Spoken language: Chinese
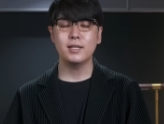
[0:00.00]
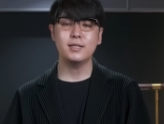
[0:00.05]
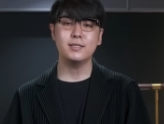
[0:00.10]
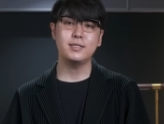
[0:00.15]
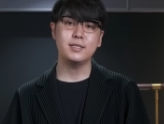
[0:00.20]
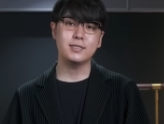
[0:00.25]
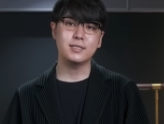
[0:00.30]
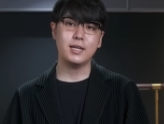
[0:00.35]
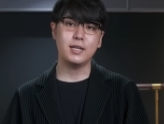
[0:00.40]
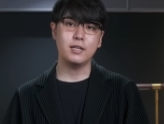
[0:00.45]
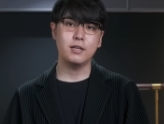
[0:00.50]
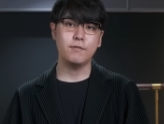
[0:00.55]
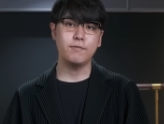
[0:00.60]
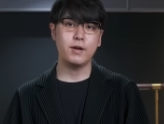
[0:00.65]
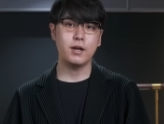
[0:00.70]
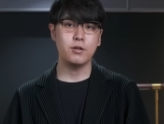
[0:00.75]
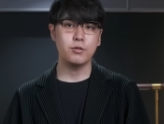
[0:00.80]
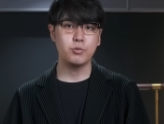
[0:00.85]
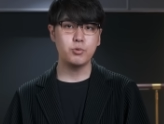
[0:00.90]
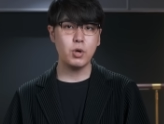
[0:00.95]
但现在呢，
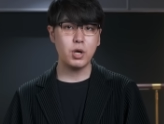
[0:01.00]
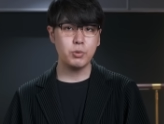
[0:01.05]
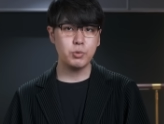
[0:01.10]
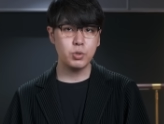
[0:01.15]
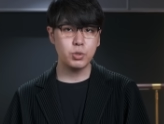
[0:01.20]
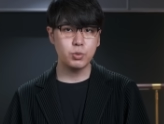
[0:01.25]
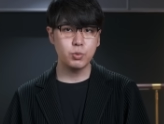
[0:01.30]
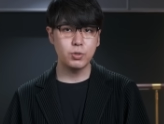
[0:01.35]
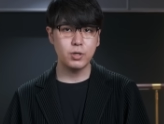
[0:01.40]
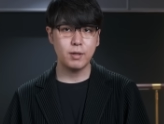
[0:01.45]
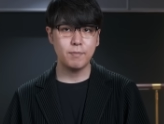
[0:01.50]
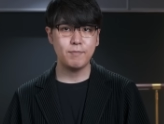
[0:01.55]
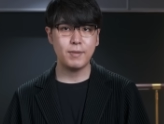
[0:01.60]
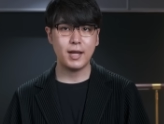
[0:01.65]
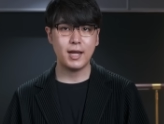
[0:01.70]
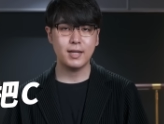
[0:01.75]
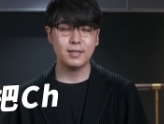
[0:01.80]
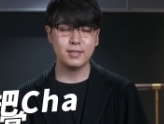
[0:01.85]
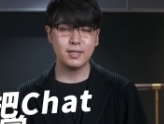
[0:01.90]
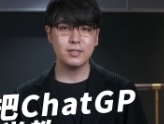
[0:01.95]
反而有越来越多人把
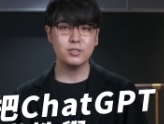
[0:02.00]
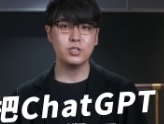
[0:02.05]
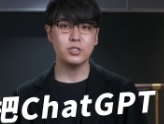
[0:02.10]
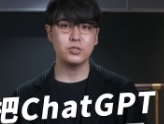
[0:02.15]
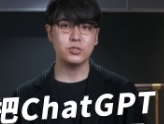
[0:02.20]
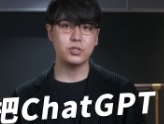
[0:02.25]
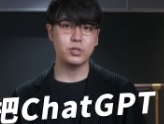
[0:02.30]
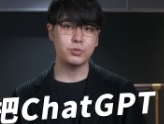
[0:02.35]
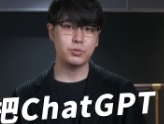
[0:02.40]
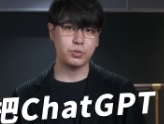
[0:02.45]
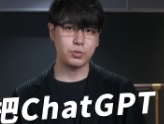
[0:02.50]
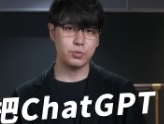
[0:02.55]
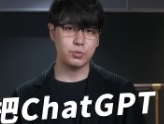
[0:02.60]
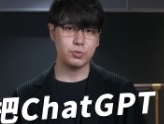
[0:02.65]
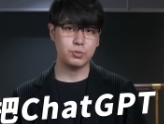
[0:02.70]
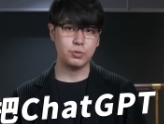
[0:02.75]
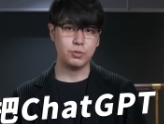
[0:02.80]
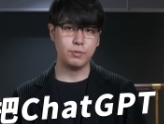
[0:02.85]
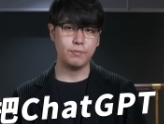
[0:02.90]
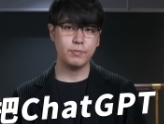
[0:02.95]
它当成教学工
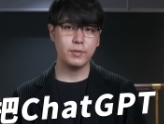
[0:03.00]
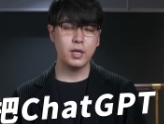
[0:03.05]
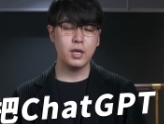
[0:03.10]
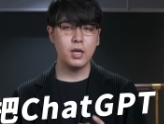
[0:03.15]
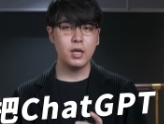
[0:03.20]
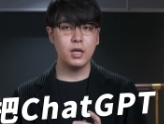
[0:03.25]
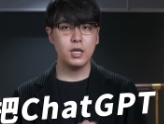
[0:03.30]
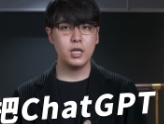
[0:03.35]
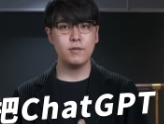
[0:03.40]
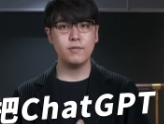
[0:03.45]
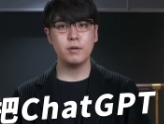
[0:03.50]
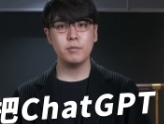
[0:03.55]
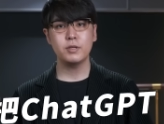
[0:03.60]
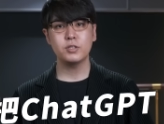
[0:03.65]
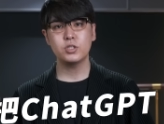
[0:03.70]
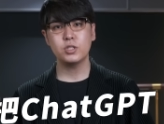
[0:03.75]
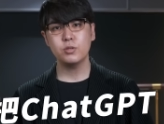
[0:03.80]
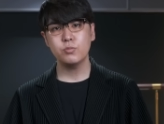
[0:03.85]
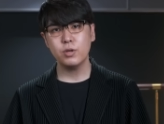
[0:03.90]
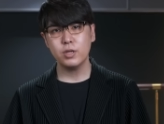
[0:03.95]
具。一方面
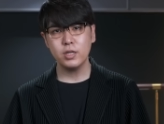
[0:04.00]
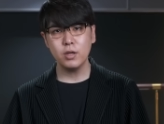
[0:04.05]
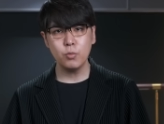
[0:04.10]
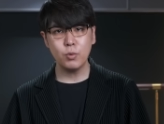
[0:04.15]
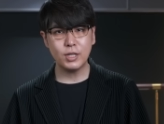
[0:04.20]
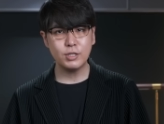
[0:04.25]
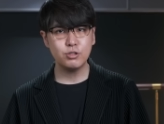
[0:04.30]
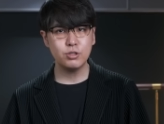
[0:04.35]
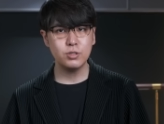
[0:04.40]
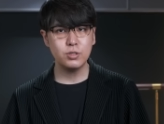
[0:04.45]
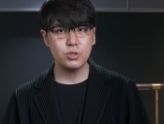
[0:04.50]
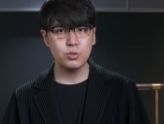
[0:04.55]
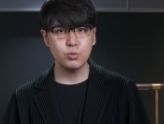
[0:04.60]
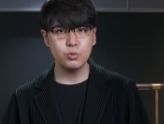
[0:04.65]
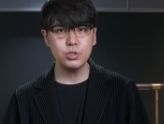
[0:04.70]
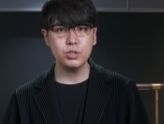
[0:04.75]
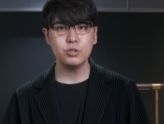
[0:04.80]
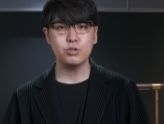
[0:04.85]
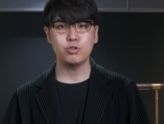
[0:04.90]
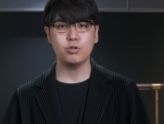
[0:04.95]
是因为要完全
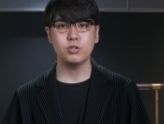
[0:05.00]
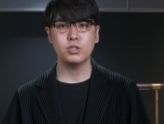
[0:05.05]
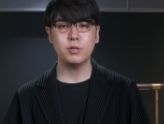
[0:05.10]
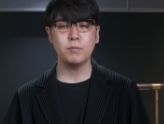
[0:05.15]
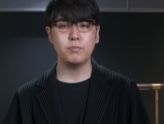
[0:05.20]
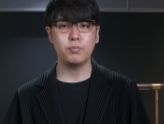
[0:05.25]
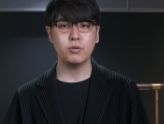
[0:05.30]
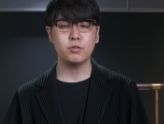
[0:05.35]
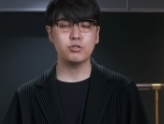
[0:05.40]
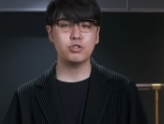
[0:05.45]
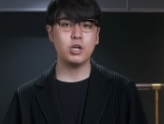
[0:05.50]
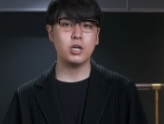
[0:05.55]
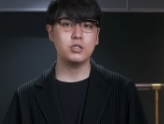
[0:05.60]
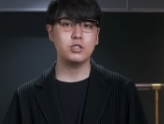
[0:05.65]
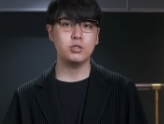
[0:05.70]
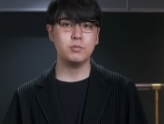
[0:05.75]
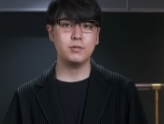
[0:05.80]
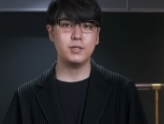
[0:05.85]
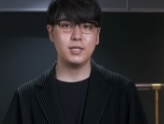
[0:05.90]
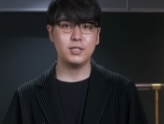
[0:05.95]
阻止学生不用 Chat
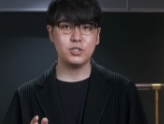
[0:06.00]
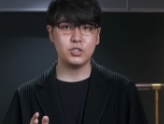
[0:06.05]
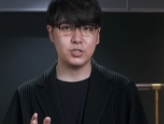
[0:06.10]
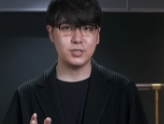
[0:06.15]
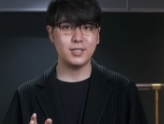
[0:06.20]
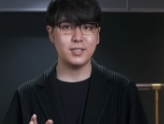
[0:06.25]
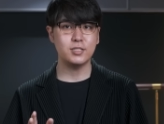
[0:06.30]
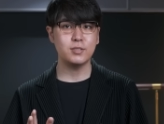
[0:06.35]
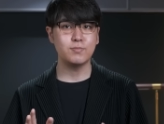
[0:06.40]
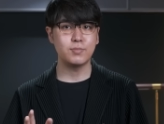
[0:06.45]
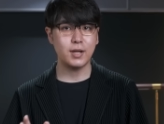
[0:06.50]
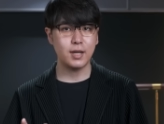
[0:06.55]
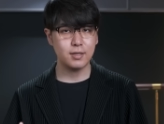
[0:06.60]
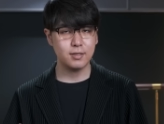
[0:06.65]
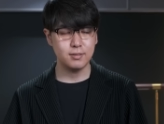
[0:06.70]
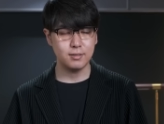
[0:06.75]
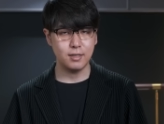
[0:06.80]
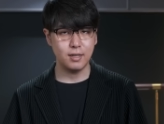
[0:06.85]
GPT，实在是不太可